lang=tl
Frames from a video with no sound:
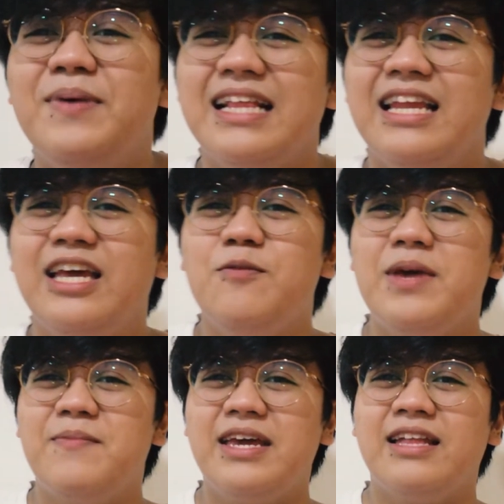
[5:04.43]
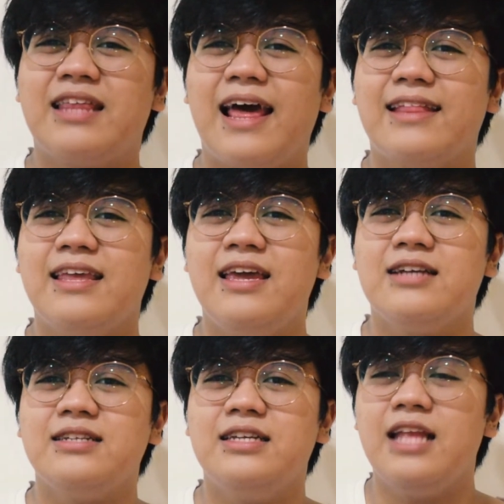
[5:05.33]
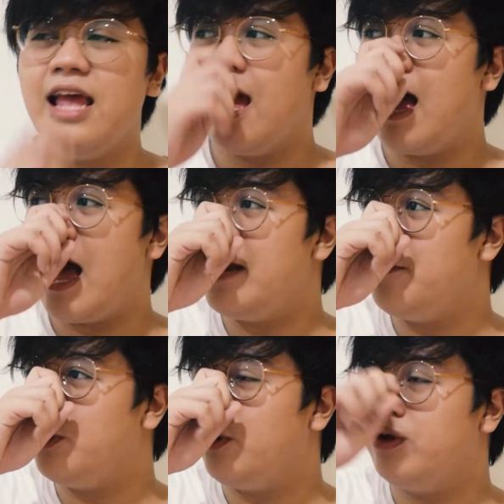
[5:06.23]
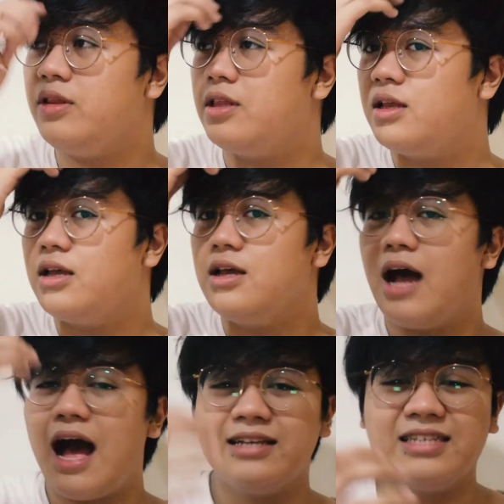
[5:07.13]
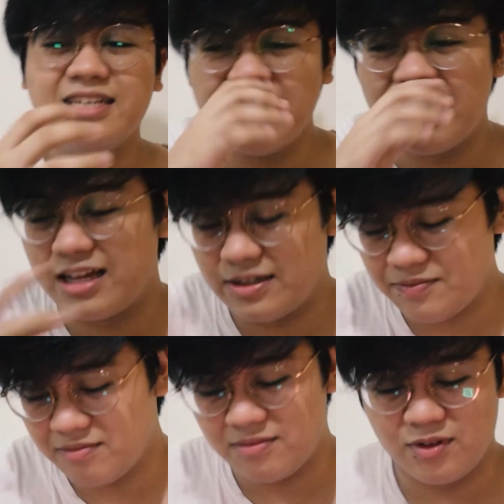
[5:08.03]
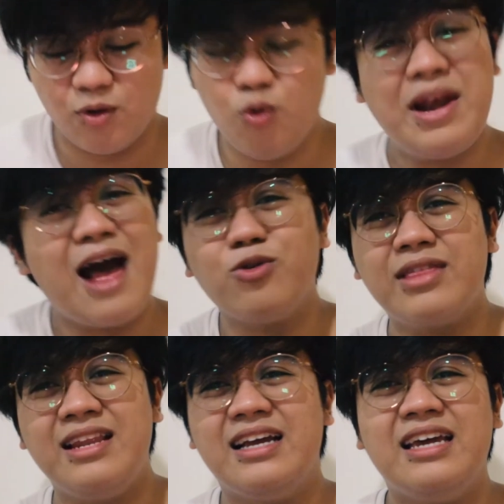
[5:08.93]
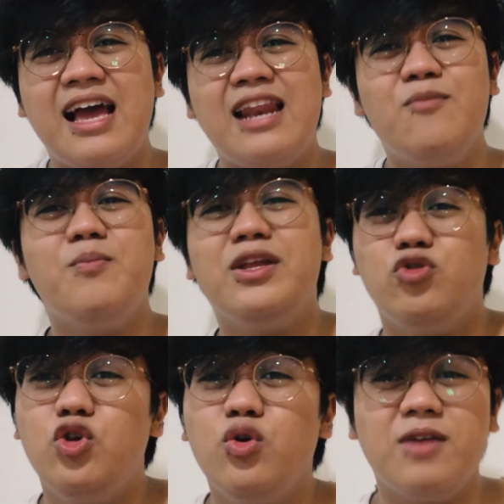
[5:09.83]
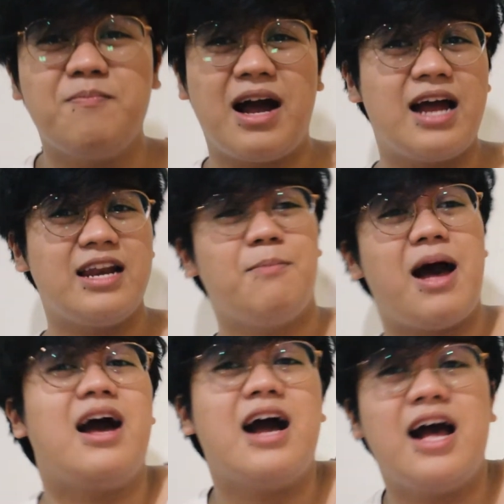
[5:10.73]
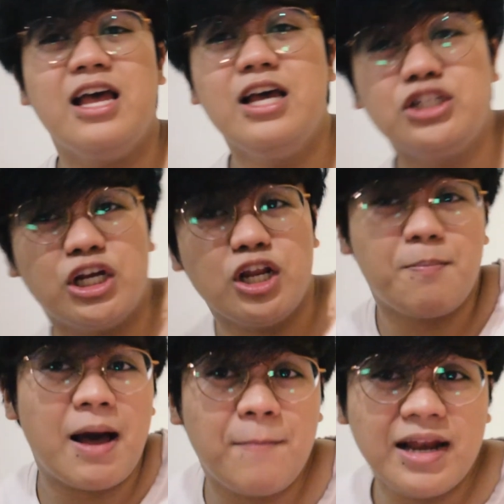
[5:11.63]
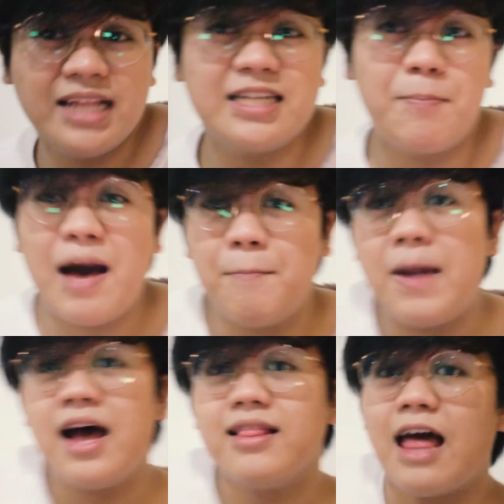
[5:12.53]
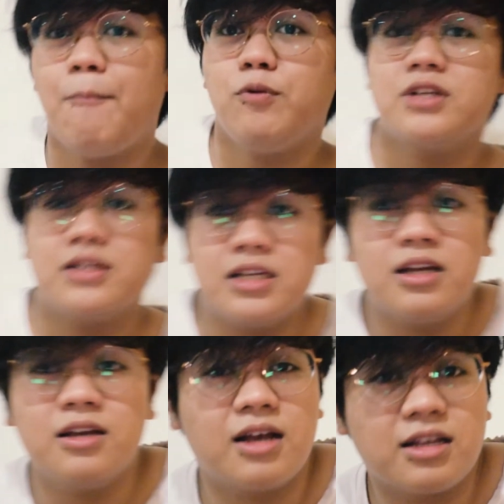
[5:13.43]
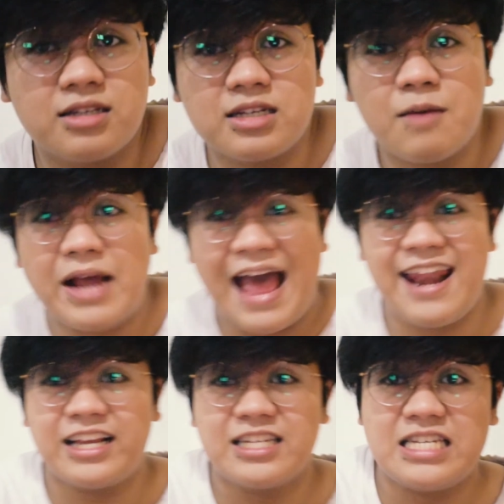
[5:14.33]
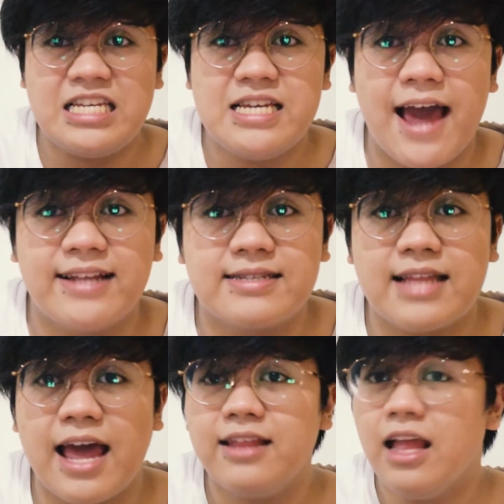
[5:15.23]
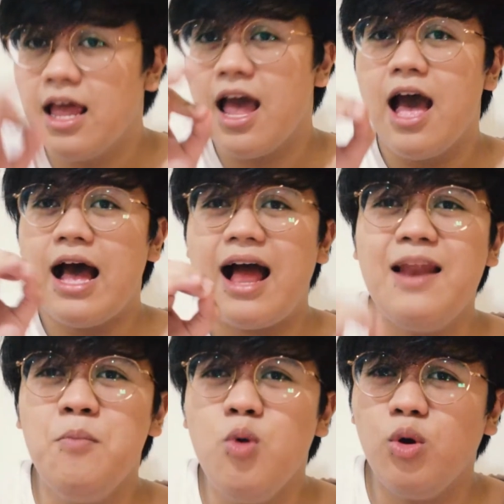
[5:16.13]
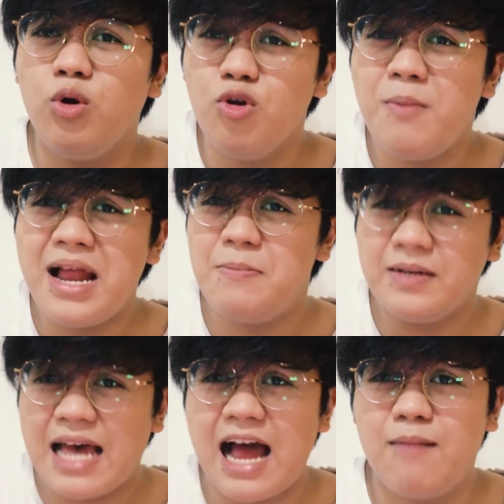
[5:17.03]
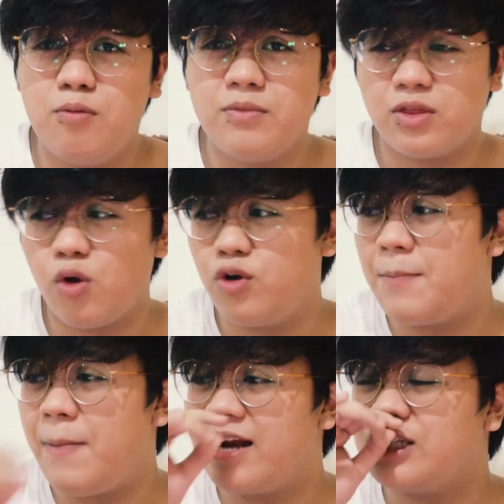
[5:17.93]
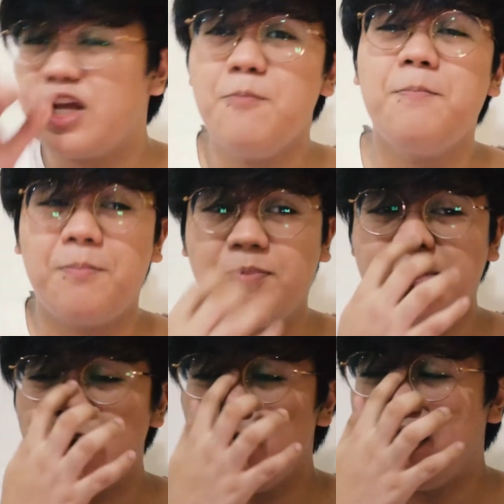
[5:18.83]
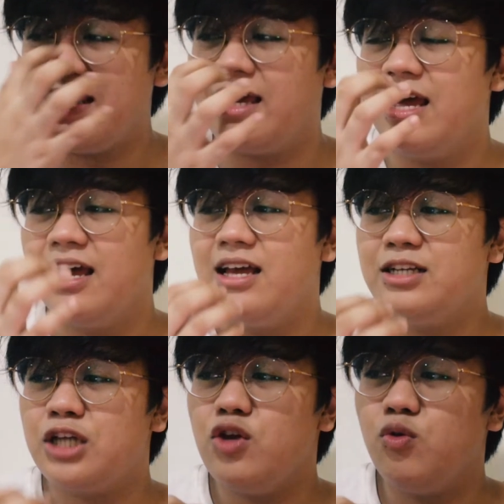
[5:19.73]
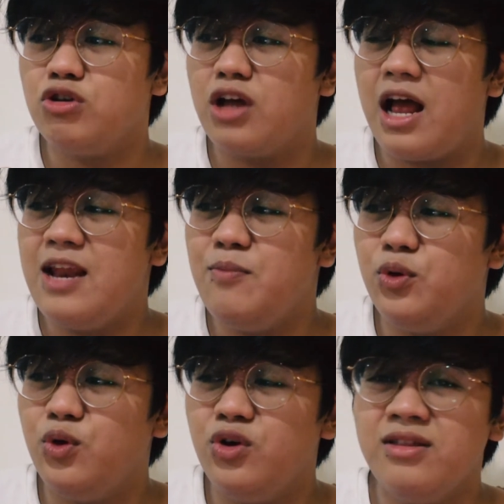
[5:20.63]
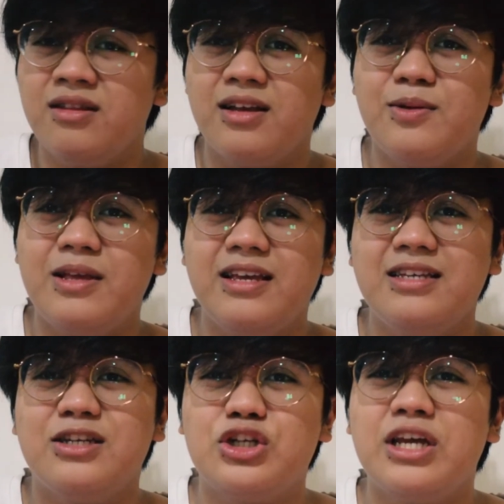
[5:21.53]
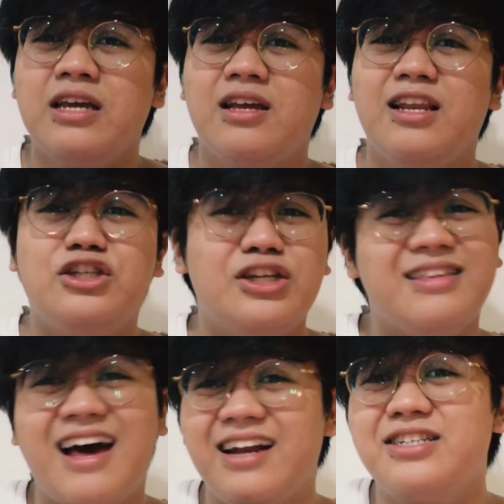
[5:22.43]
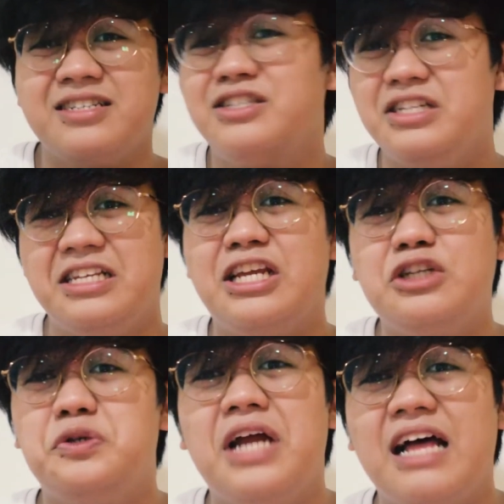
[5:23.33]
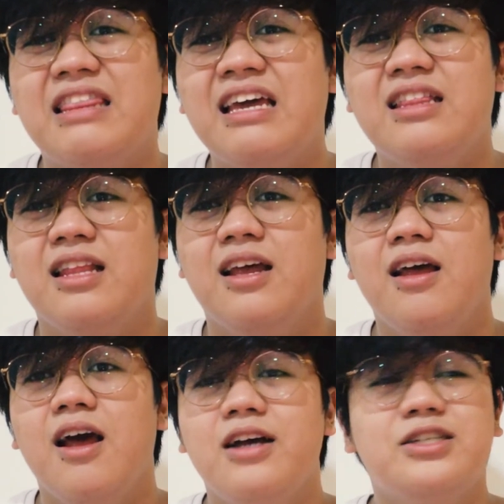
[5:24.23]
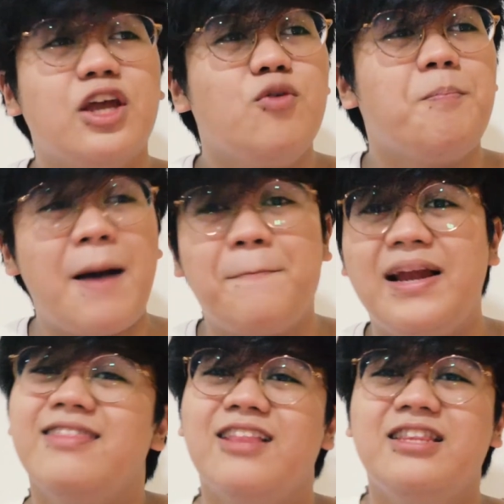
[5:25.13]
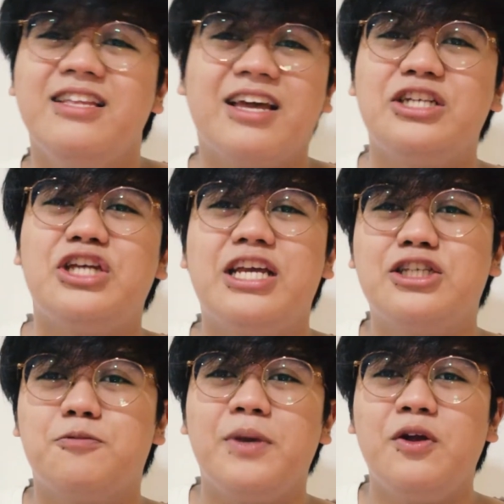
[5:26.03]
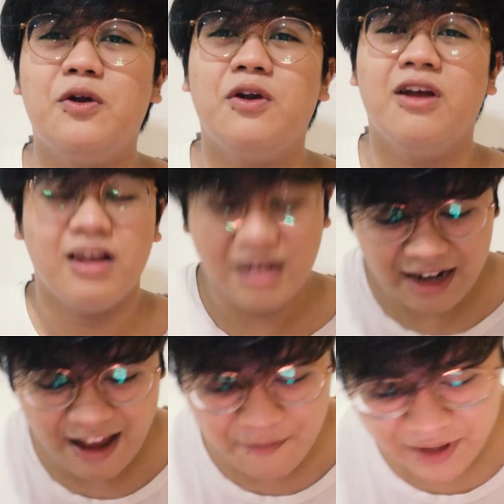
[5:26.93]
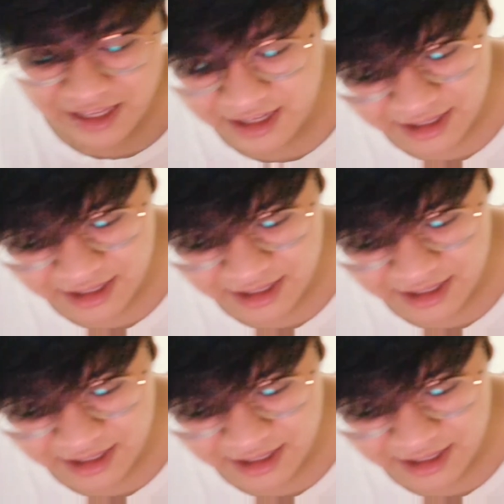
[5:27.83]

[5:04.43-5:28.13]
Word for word: iba talaga yung Maymay Entrate. Eh. As in, alam mo yun? As in, wala ko talaga eh. Alam mo, may theory pa nga na baka nga siya na yung papalit sa papa. Tapos kasi tapos kamag-anak niya si Einstein. Alam mo, lumalabas sa album na to na parang siya, siya yun eh. Siya yung, alam mo yun, isa siya eh. Legendary siya sa generation natin. Siya yung papalit na din kay Shakespeare. Grabe.